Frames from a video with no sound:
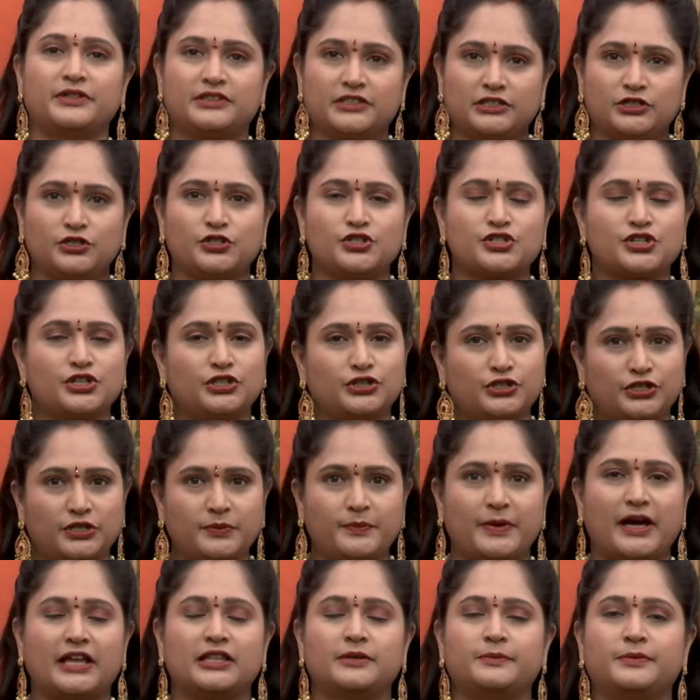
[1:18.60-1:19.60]
పిత్తదోషంతో
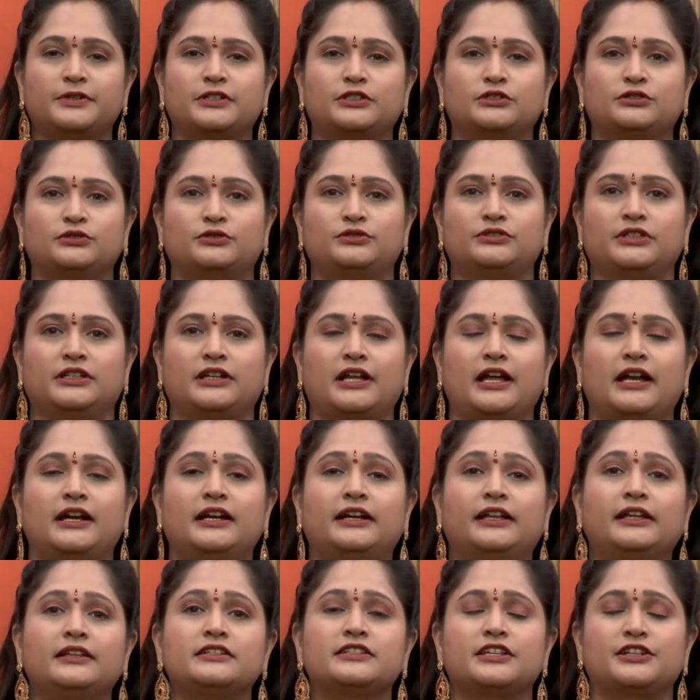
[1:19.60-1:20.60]
బాధపడుతూ ఉంటారు
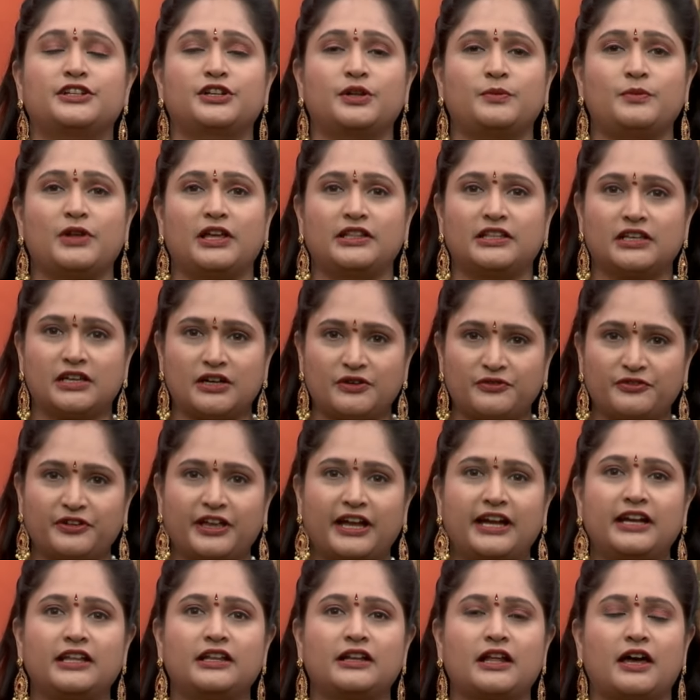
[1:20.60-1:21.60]
అంటే శరీరంలో అధిక
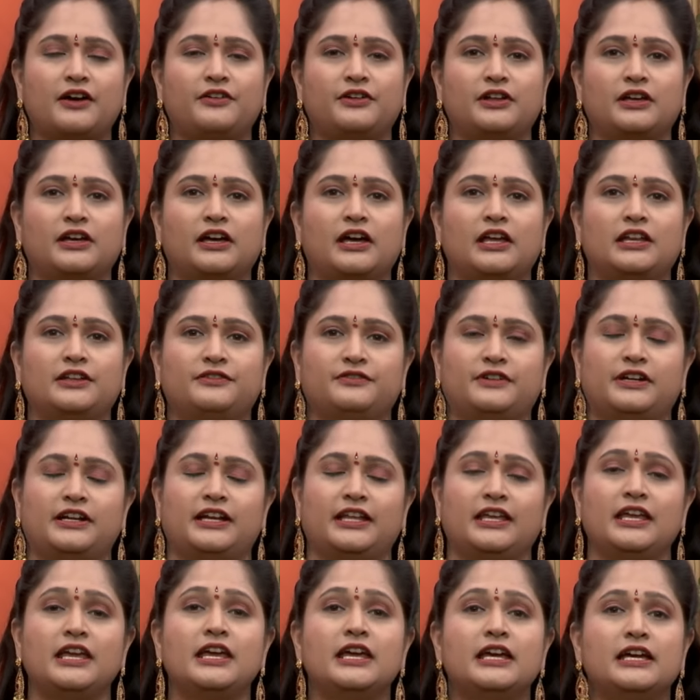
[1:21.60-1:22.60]
వేడి రావడం
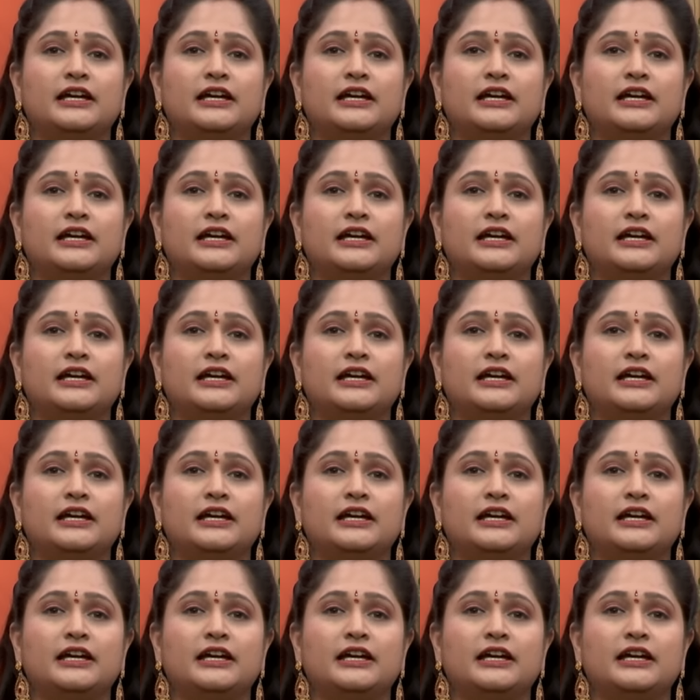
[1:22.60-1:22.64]
కానివ్వండి